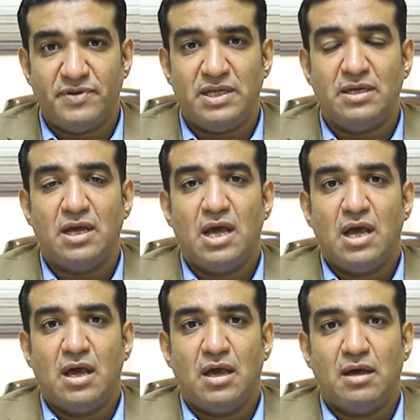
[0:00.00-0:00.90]
في
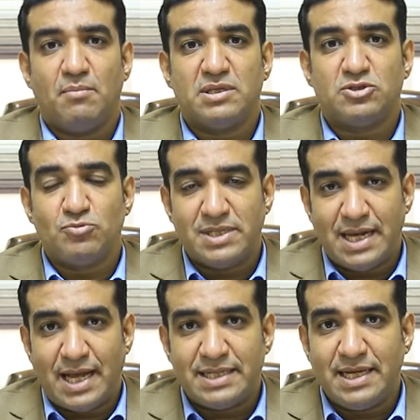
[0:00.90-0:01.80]
آه، منظومه
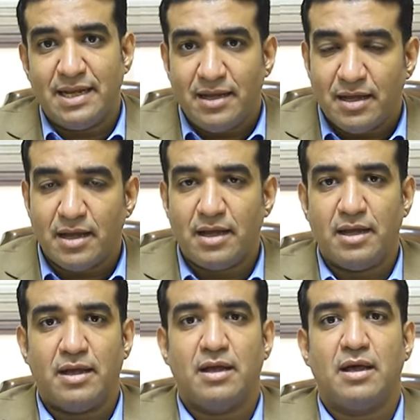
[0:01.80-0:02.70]
العداله
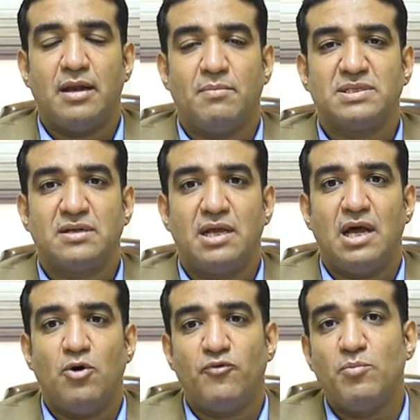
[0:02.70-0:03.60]
المصريه
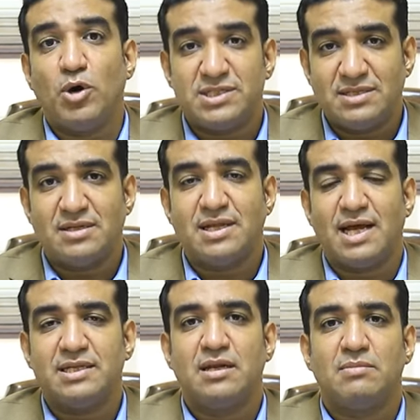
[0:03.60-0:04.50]
او في مؤسسه
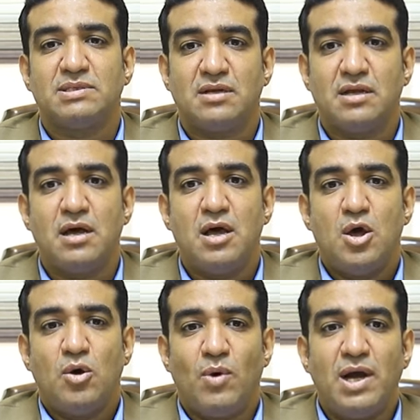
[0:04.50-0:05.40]
العداله المصريه
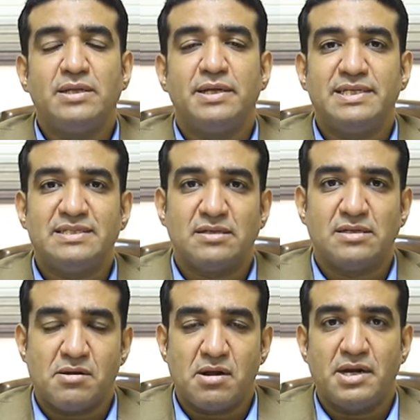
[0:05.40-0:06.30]
وايضا اذا
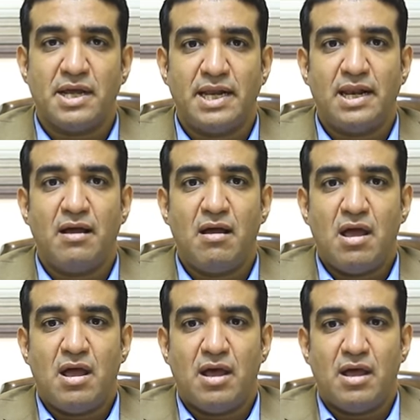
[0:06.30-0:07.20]
تطرقنا الى
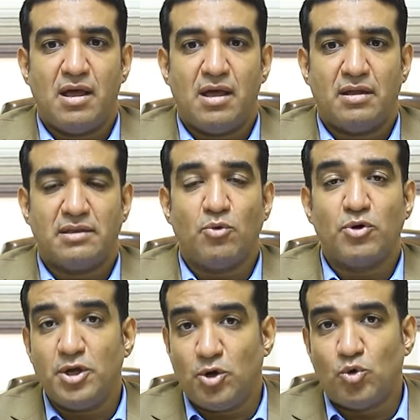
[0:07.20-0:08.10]
آه،
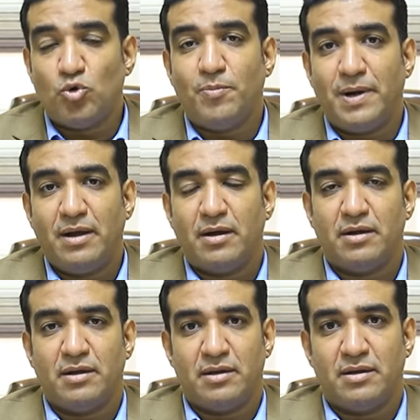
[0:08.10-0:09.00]
توقيع عقوبه
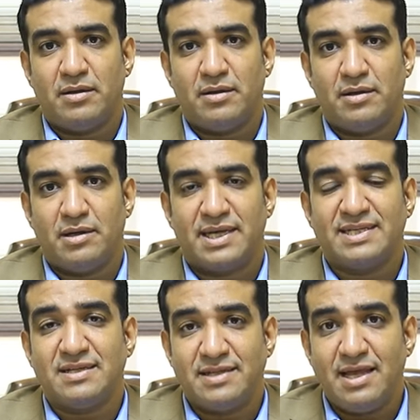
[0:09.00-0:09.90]
آه،
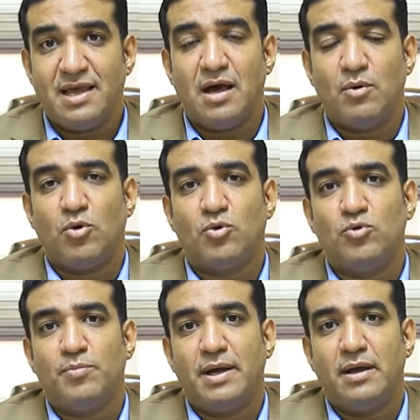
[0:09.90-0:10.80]
جسديه او
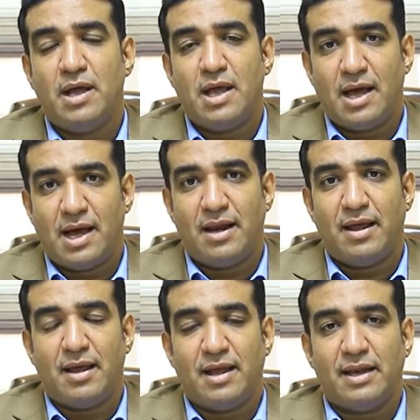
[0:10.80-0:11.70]
عقوبه على